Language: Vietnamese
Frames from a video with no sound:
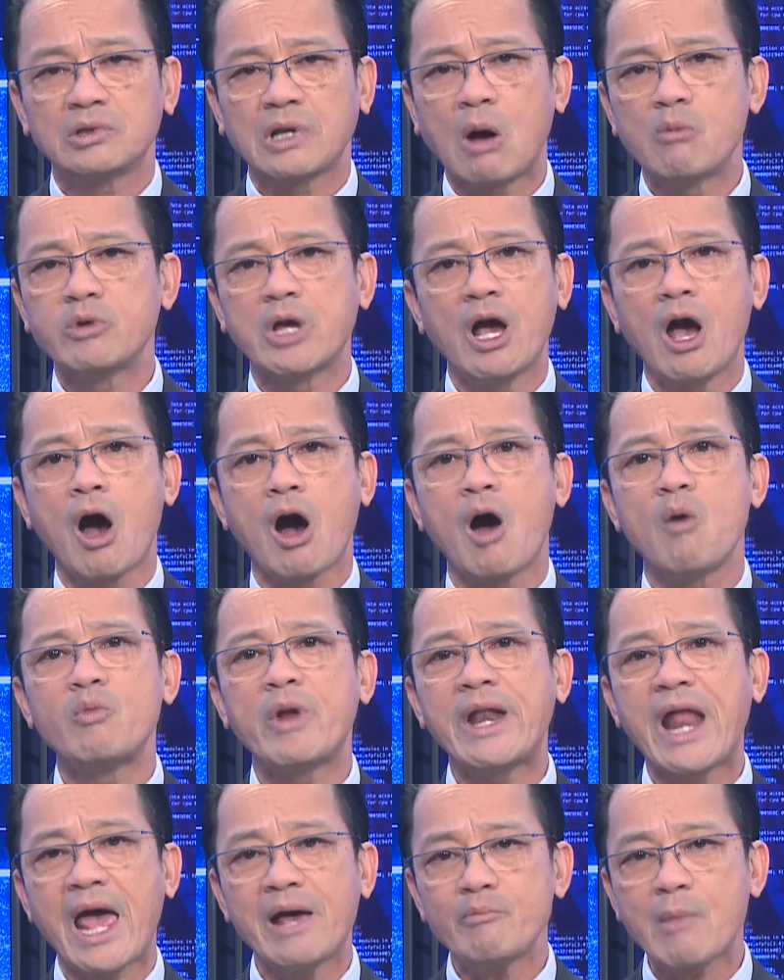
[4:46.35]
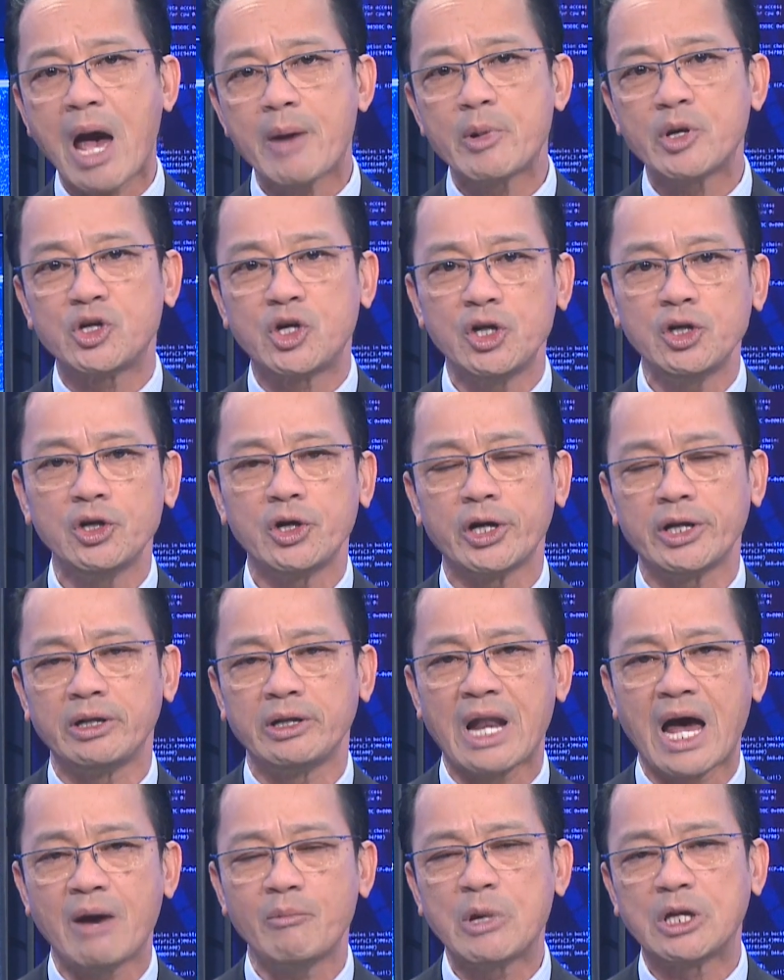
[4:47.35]
không những họ không lên án 39 người
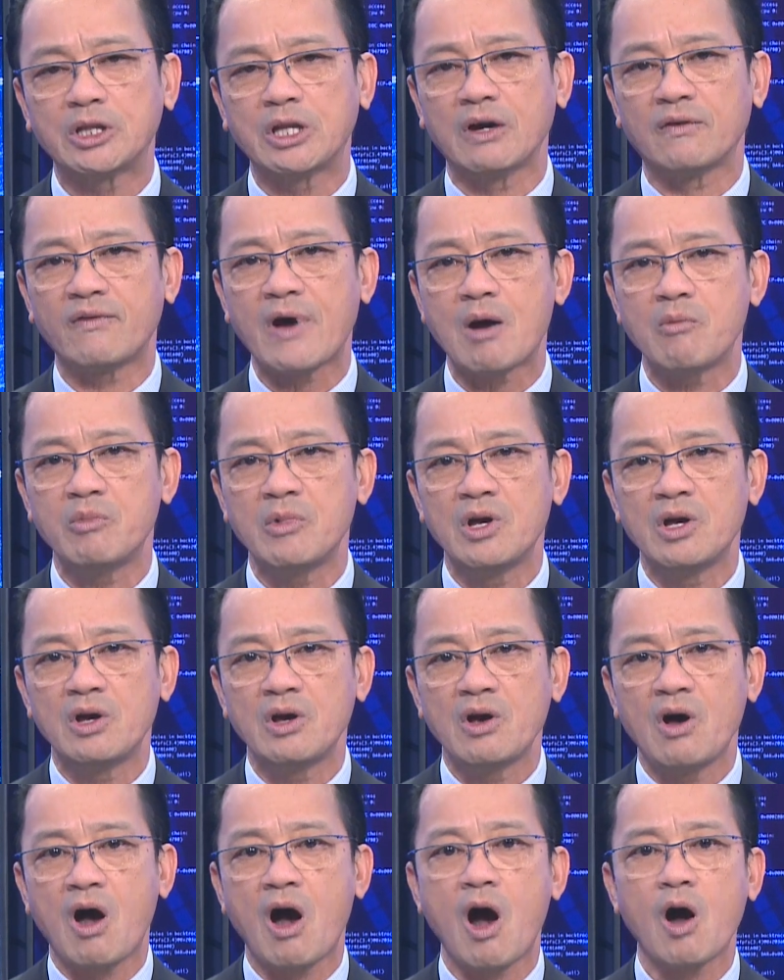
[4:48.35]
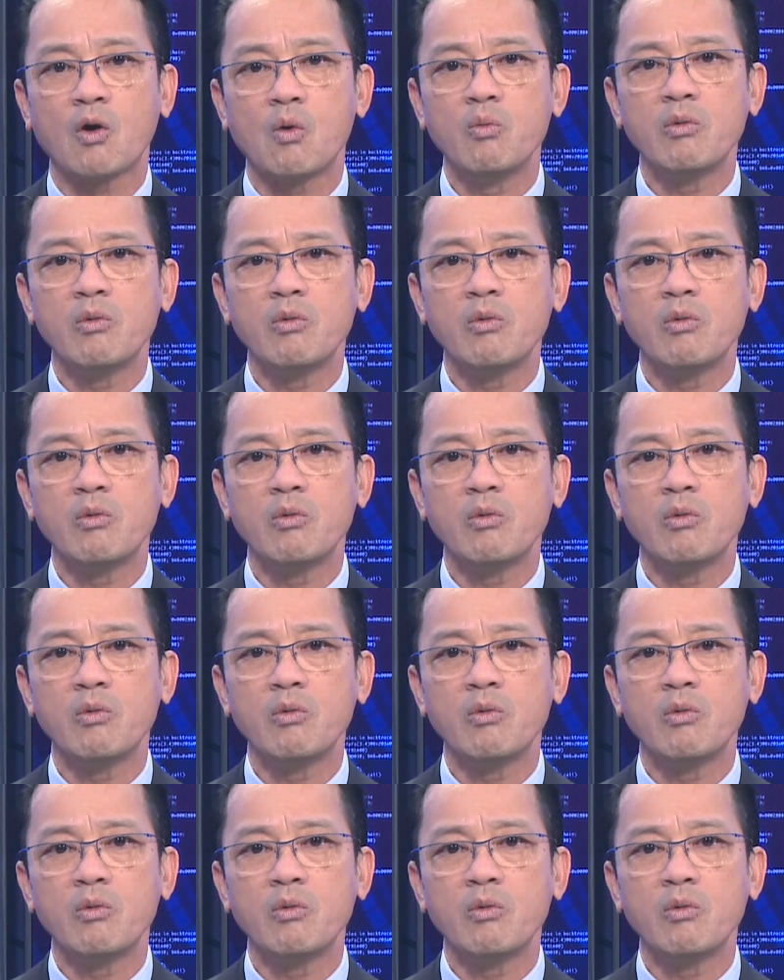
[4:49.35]
đã bị tử vong, họ